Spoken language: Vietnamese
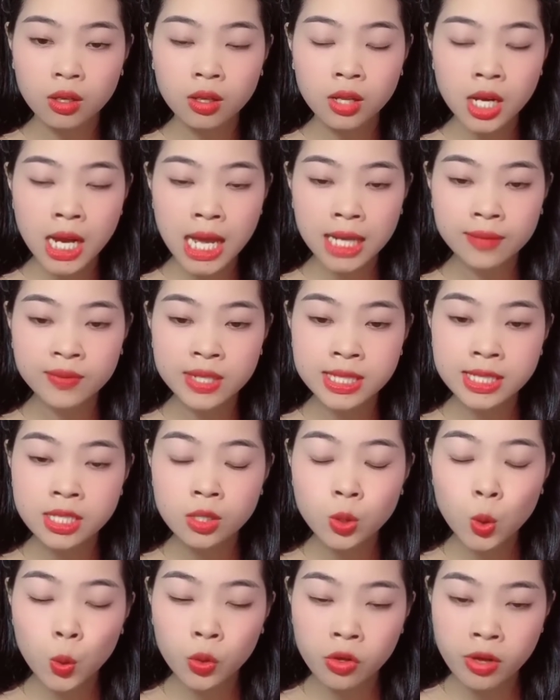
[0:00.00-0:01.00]
Lan vẫn
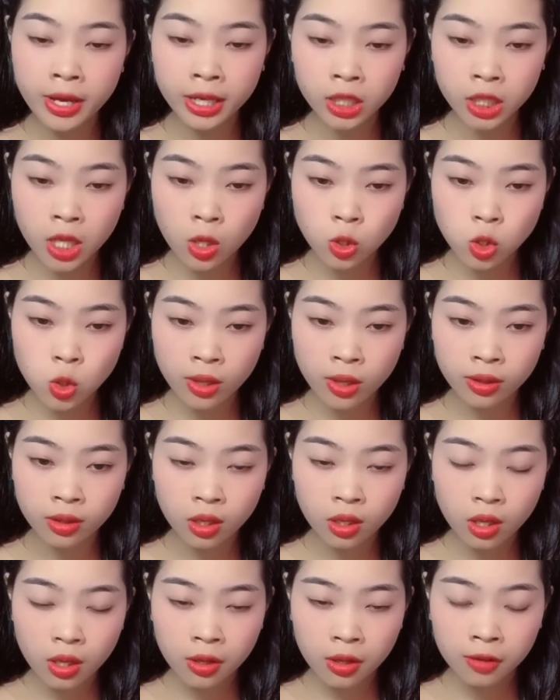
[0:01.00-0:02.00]
giữ nụ cười tiêu chuẩn
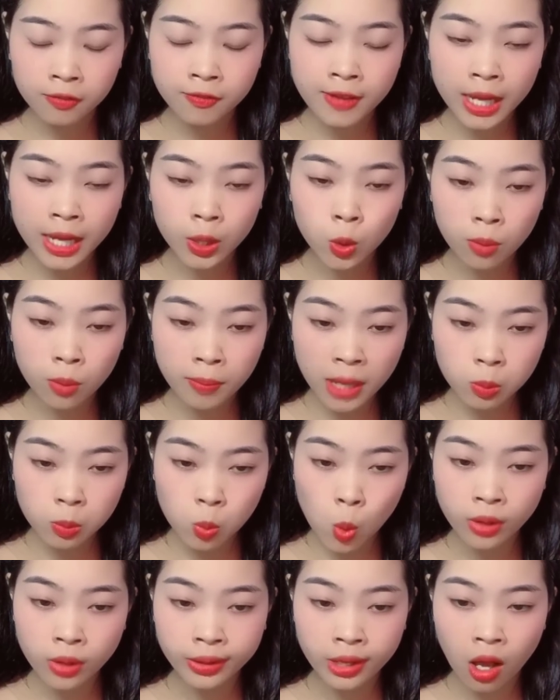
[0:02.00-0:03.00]
và đôi mắt
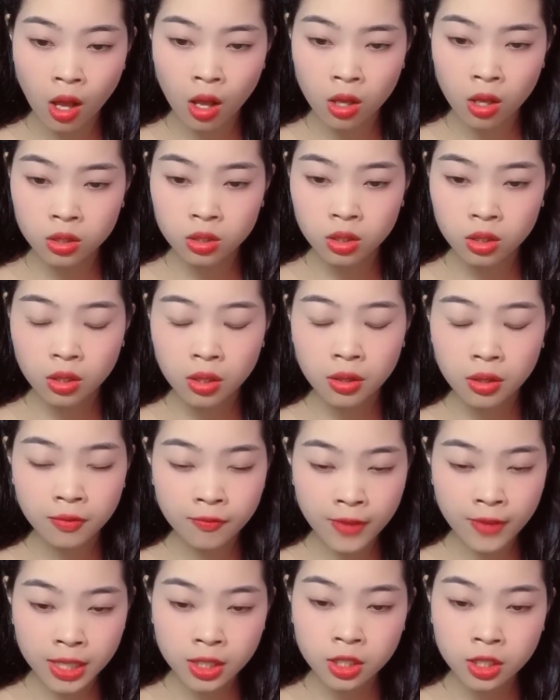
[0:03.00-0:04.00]
buồn đó,
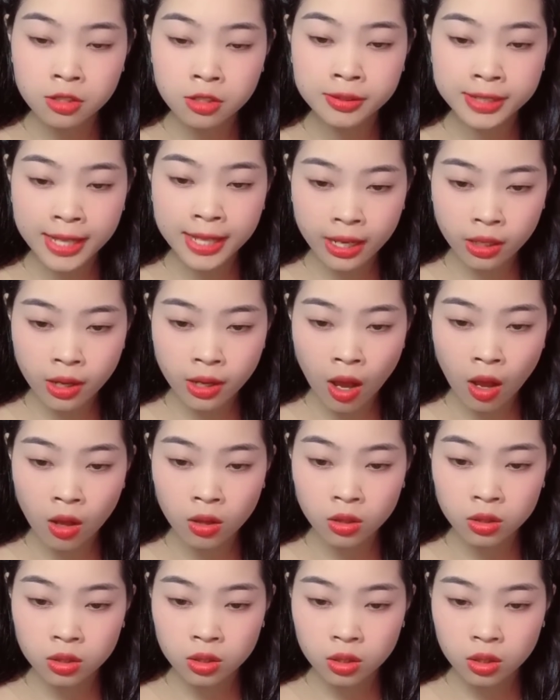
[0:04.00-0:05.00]
vẫn tư thế
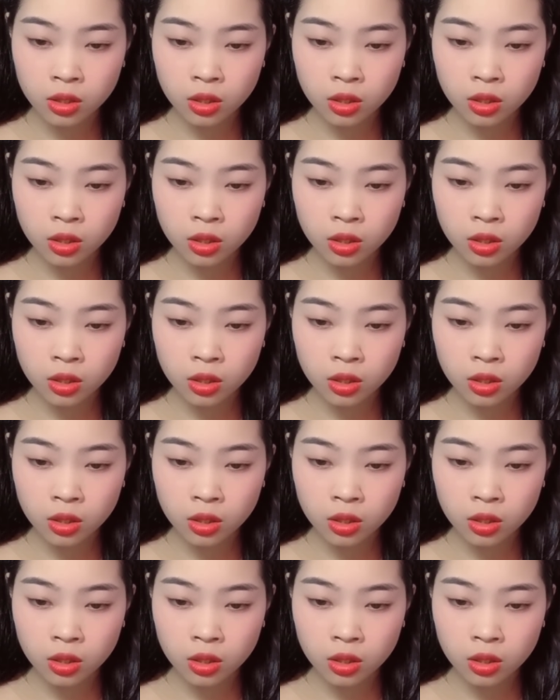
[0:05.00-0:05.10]
đó.